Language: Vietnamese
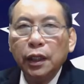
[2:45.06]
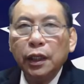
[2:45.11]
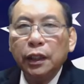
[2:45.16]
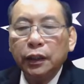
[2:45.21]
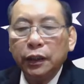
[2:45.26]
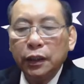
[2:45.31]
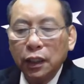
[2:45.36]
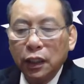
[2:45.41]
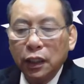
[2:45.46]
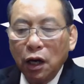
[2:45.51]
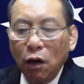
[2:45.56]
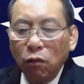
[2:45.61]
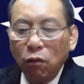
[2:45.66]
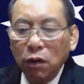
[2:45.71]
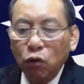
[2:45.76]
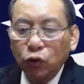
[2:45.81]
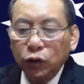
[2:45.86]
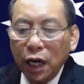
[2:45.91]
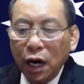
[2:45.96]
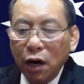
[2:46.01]
Nhưng không
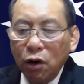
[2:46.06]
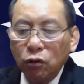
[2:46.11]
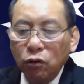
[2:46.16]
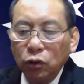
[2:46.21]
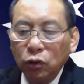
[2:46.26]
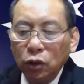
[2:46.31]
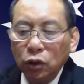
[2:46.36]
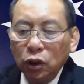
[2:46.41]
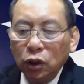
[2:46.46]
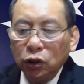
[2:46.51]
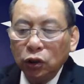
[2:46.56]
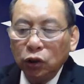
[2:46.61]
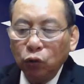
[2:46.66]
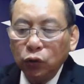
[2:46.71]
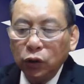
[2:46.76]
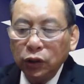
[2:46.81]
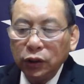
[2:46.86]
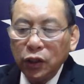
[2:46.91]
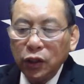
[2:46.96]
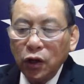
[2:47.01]
lâu sau, Thủ
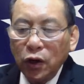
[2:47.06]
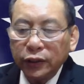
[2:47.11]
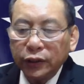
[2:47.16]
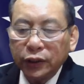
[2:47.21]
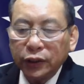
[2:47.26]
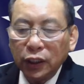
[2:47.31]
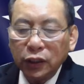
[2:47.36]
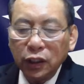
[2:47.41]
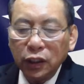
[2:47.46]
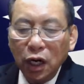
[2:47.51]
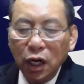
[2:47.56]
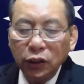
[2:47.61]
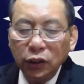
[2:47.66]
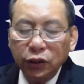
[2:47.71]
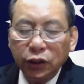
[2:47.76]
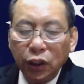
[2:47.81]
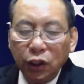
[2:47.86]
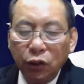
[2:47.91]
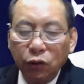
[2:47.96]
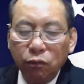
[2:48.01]
tướng Johnson đã hứng
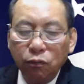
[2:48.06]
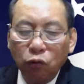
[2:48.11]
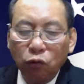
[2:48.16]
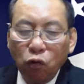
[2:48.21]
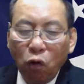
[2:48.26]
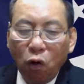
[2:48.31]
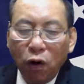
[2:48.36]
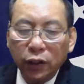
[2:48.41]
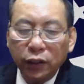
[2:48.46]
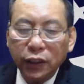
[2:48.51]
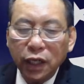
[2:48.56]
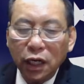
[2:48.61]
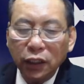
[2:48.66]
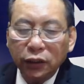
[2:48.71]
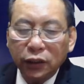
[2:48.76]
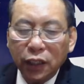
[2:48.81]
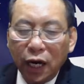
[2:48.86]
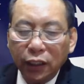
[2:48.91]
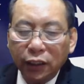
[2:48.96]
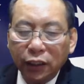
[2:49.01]
chịu một đoàn gián
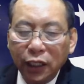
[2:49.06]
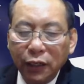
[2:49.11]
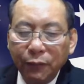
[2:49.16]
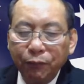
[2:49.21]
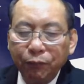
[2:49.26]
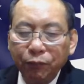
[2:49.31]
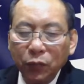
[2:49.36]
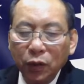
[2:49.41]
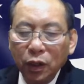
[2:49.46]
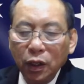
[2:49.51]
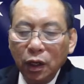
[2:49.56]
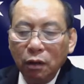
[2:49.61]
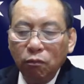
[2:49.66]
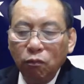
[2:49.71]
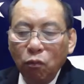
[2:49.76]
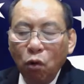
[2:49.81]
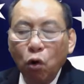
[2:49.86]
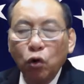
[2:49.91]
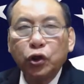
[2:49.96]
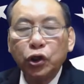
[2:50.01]
trả tiếp.
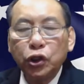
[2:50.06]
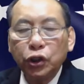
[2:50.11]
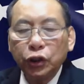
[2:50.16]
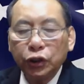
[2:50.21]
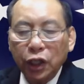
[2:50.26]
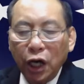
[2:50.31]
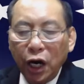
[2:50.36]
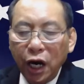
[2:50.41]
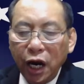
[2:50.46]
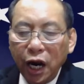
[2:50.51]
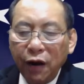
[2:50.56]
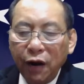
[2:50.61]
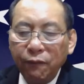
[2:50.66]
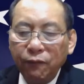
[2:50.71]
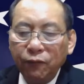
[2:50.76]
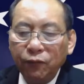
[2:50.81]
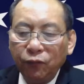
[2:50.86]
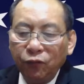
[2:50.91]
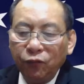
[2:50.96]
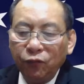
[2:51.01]
Bộ trưởng Trẻ Em
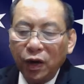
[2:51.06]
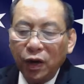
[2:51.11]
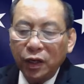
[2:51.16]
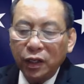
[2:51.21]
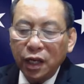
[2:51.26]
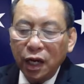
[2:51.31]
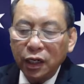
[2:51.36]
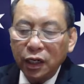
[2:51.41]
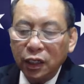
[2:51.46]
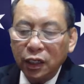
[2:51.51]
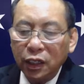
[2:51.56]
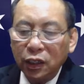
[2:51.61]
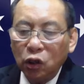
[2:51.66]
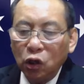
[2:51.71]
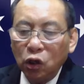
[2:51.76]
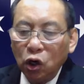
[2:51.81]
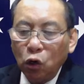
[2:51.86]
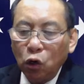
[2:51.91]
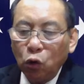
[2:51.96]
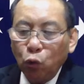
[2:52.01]
và Gia đình
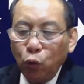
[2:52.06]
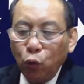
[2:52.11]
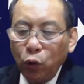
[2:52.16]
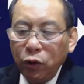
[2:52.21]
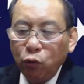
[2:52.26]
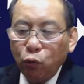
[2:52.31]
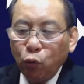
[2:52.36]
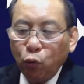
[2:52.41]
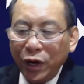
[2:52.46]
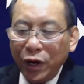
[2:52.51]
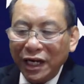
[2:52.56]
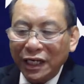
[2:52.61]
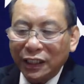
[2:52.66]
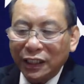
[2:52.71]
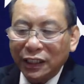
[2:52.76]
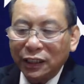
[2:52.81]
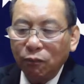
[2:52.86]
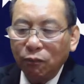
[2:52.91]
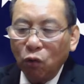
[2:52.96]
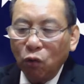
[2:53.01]
Will
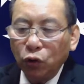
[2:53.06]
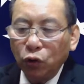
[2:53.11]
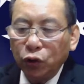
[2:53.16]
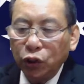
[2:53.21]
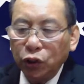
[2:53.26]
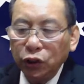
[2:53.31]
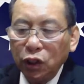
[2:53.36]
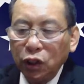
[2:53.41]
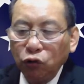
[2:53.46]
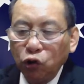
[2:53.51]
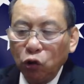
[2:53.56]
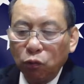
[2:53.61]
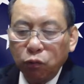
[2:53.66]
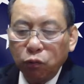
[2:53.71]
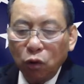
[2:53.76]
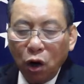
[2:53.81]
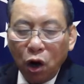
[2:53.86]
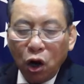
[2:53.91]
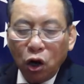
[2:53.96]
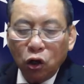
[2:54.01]
Queens, Bộ trưởng Giáo dục
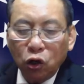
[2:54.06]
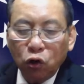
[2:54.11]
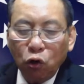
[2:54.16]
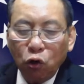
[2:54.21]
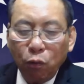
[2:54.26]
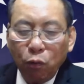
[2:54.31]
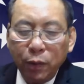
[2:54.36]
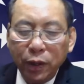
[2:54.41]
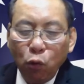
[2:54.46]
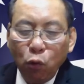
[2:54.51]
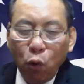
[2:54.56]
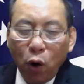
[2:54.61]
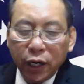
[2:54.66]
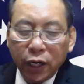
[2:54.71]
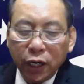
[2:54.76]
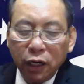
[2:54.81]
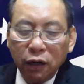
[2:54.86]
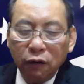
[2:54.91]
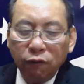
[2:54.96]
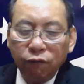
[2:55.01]
Robin
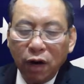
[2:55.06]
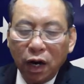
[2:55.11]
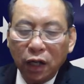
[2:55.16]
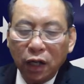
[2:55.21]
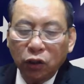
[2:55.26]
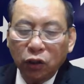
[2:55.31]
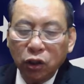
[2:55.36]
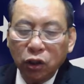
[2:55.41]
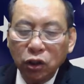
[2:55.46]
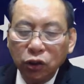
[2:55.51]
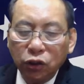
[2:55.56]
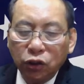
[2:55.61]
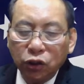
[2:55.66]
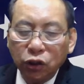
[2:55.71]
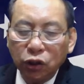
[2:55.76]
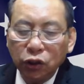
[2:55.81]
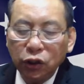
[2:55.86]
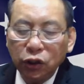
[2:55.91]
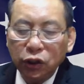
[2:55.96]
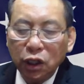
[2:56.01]
Walker và Thứ
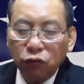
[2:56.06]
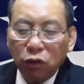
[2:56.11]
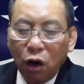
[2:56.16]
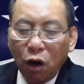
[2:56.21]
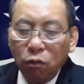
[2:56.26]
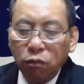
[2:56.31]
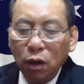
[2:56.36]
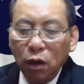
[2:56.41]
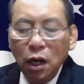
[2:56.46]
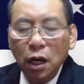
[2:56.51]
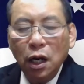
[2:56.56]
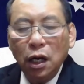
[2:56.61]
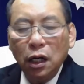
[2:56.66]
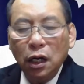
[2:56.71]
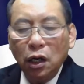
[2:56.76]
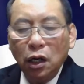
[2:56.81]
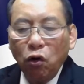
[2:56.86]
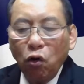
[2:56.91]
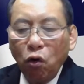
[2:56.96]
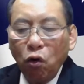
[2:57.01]
trưởng Giao thông
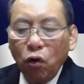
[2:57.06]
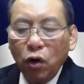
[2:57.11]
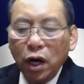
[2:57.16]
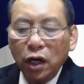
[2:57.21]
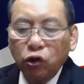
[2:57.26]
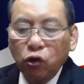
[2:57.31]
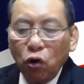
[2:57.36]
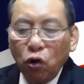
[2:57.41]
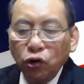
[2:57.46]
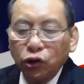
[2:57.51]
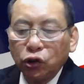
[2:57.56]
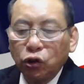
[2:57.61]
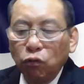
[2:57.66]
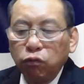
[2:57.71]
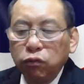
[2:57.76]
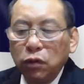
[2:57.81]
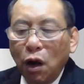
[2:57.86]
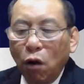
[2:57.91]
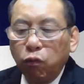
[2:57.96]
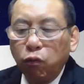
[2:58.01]
là Laura Trost
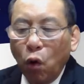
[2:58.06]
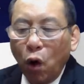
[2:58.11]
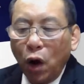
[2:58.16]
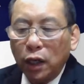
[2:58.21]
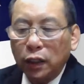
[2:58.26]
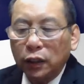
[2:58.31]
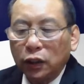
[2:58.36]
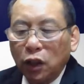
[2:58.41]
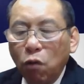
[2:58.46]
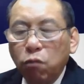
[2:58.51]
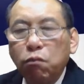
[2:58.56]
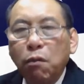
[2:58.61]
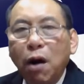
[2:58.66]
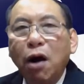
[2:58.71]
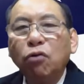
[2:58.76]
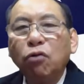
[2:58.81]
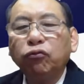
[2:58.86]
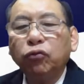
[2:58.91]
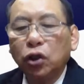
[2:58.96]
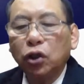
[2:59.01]
cũng đồng loạt thông
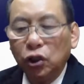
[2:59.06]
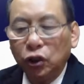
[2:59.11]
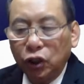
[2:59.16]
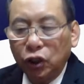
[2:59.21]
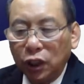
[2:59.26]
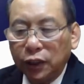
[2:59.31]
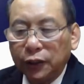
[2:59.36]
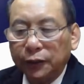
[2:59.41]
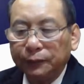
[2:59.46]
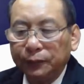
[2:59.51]
báo từ chức.